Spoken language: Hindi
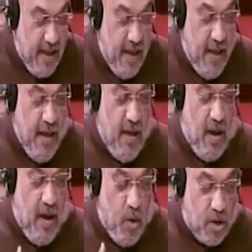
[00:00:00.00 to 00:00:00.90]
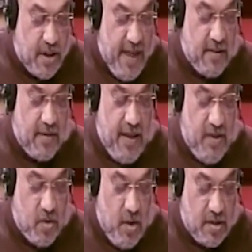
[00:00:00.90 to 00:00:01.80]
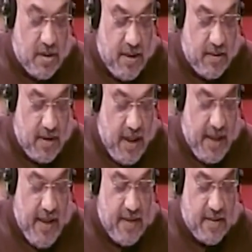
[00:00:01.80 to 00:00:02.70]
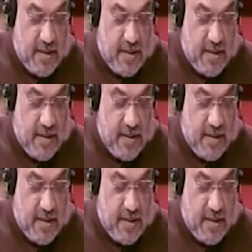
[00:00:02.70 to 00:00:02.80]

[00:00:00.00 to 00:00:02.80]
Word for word: उसी पाकिस्तान के पीएम शहबाज शरीफ ने